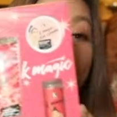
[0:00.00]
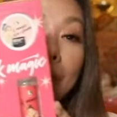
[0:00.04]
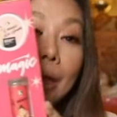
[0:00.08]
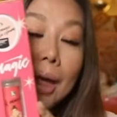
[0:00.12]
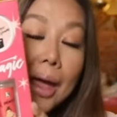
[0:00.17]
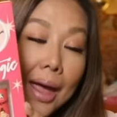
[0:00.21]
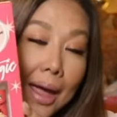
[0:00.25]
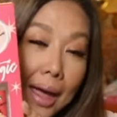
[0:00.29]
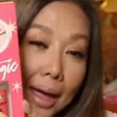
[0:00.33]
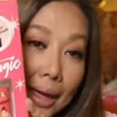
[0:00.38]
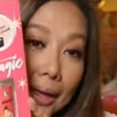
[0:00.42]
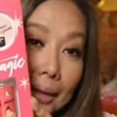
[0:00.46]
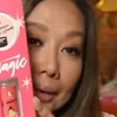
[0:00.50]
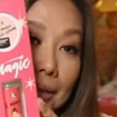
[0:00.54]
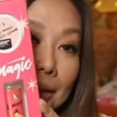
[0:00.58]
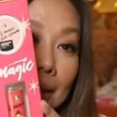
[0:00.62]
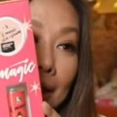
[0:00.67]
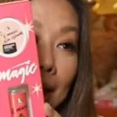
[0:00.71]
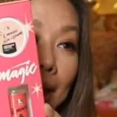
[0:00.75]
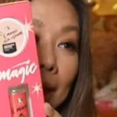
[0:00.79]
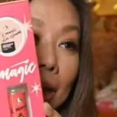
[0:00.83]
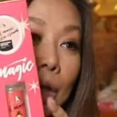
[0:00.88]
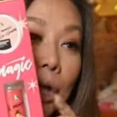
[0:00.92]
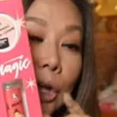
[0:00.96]
And
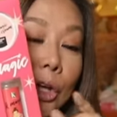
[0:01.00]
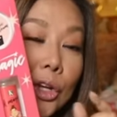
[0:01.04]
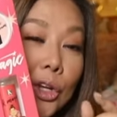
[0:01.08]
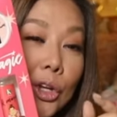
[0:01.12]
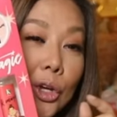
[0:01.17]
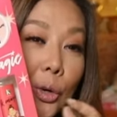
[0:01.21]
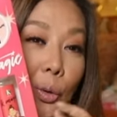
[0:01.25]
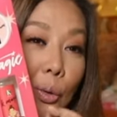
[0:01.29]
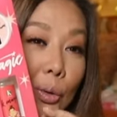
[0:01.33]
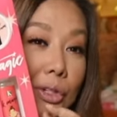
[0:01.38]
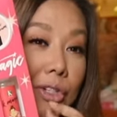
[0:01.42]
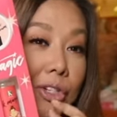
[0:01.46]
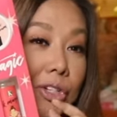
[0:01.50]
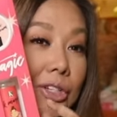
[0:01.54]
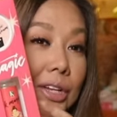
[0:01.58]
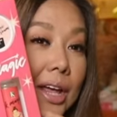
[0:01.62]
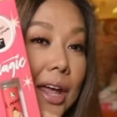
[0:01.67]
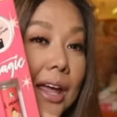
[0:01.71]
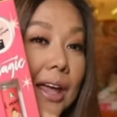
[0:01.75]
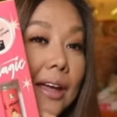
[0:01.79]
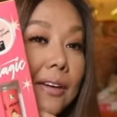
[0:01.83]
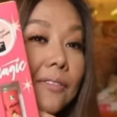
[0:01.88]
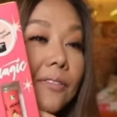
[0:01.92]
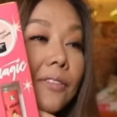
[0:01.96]
you
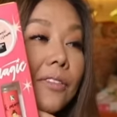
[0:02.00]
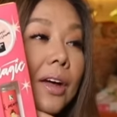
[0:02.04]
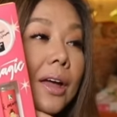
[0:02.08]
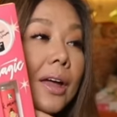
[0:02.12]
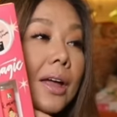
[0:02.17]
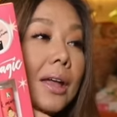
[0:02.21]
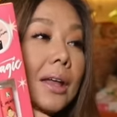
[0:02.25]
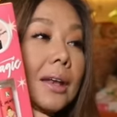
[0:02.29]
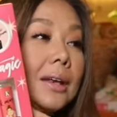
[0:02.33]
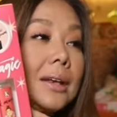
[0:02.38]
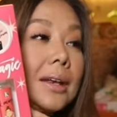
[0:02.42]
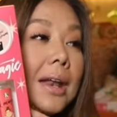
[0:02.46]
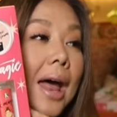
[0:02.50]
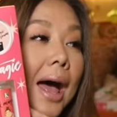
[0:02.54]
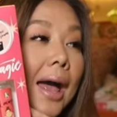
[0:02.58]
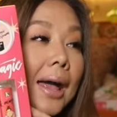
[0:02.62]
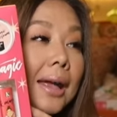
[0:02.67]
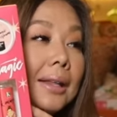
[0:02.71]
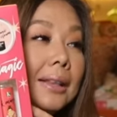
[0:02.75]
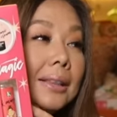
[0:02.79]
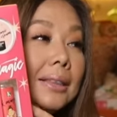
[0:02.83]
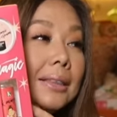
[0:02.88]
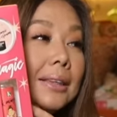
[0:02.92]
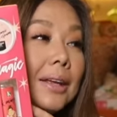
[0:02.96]
save
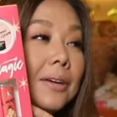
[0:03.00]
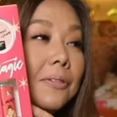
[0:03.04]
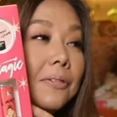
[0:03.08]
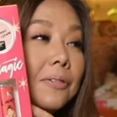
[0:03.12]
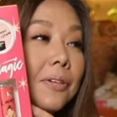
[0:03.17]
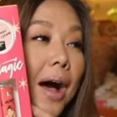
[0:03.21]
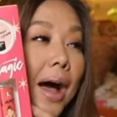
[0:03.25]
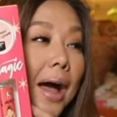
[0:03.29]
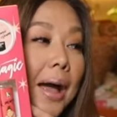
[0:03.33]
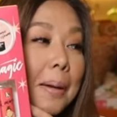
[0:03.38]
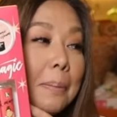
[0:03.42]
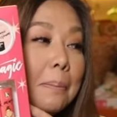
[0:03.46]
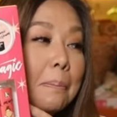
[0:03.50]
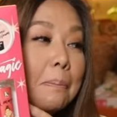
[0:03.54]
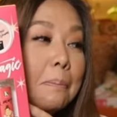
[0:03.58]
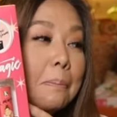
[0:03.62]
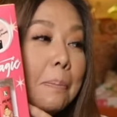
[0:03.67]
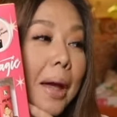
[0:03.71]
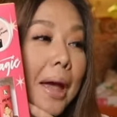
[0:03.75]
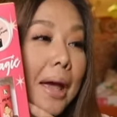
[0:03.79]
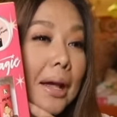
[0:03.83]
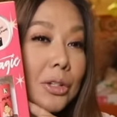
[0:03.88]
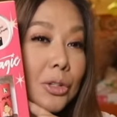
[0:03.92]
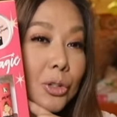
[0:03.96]
95
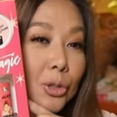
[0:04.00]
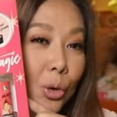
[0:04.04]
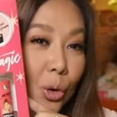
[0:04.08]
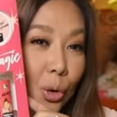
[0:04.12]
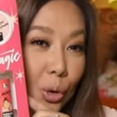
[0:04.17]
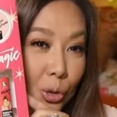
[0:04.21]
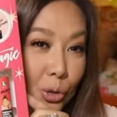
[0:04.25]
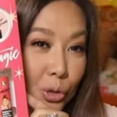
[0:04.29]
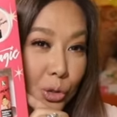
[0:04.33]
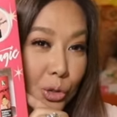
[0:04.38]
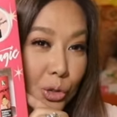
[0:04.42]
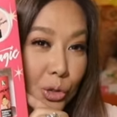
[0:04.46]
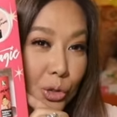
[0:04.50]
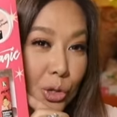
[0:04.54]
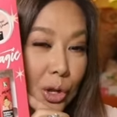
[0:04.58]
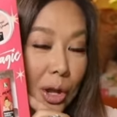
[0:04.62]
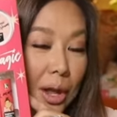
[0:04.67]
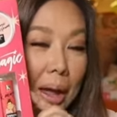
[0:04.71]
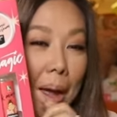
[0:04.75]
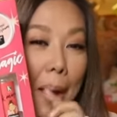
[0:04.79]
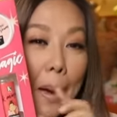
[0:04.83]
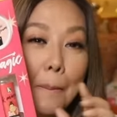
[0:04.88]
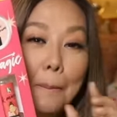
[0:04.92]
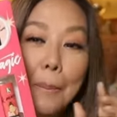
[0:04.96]
pesos
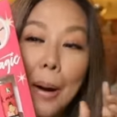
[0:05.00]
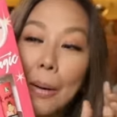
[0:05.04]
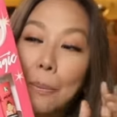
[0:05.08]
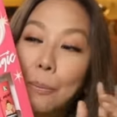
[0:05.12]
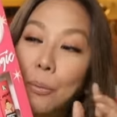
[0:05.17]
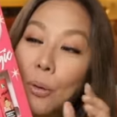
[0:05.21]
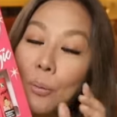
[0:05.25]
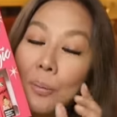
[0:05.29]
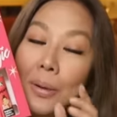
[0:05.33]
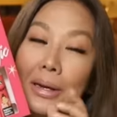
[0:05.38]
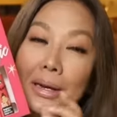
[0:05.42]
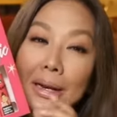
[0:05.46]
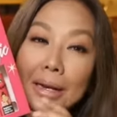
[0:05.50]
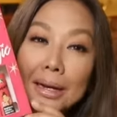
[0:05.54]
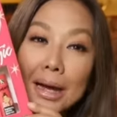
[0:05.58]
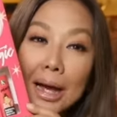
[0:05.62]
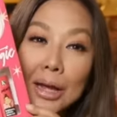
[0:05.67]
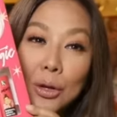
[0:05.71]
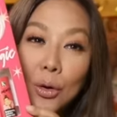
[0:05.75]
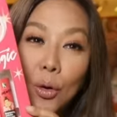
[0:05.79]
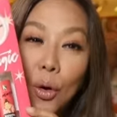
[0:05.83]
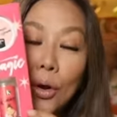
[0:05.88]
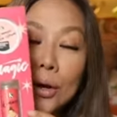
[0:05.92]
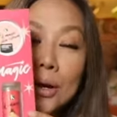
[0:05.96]
pag bumili
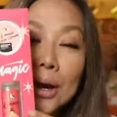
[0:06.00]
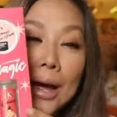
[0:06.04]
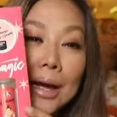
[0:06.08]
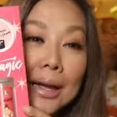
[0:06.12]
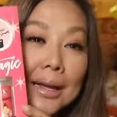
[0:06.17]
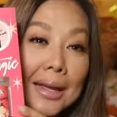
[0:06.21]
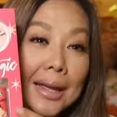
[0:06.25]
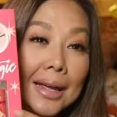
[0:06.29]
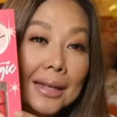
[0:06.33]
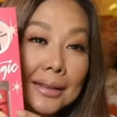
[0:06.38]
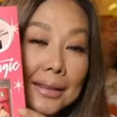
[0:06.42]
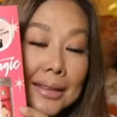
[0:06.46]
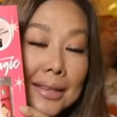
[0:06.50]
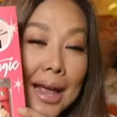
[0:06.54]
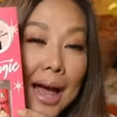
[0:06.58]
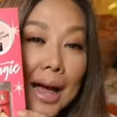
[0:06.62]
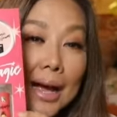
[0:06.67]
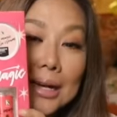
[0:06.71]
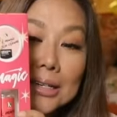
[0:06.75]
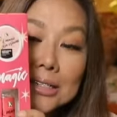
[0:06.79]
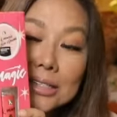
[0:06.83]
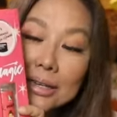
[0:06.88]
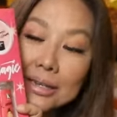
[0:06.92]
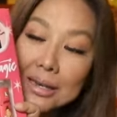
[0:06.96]
kayo ng kit na.
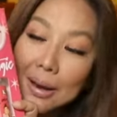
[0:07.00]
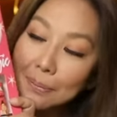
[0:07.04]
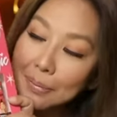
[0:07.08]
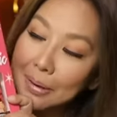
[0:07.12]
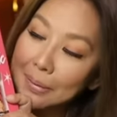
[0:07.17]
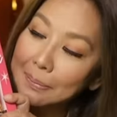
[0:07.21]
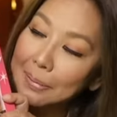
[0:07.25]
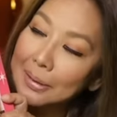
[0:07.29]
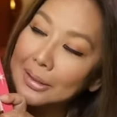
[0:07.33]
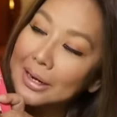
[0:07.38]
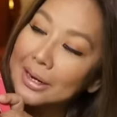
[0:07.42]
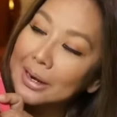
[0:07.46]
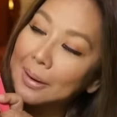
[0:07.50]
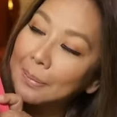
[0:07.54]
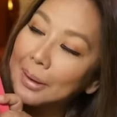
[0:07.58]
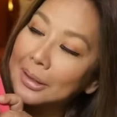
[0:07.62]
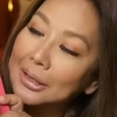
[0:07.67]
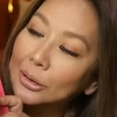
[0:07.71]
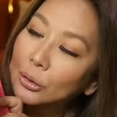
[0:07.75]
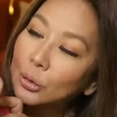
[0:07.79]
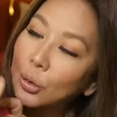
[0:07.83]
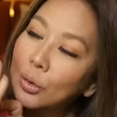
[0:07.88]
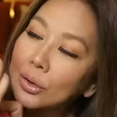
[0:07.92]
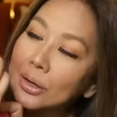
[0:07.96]
Kasi nabibili naman
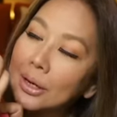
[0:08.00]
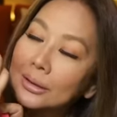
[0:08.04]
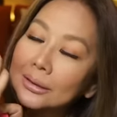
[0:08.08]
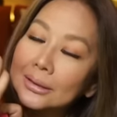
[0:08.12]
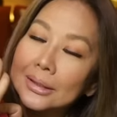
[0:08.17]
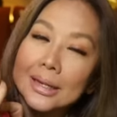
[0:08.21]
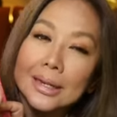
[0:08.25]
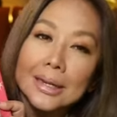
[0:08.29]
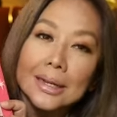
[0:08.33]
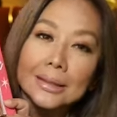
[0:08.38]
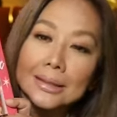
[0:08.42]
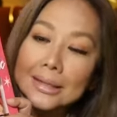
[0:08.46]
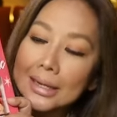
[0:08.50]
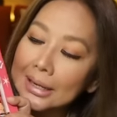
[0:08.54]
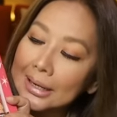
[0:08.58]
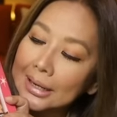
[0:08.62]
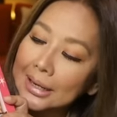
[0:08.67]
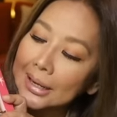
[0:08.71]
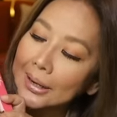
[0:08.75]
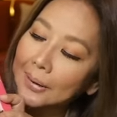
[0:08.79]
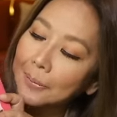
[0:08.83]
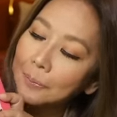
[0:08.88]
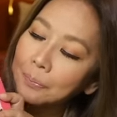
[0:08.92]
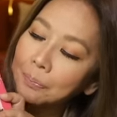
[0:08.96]
ito ng tingi-tingi.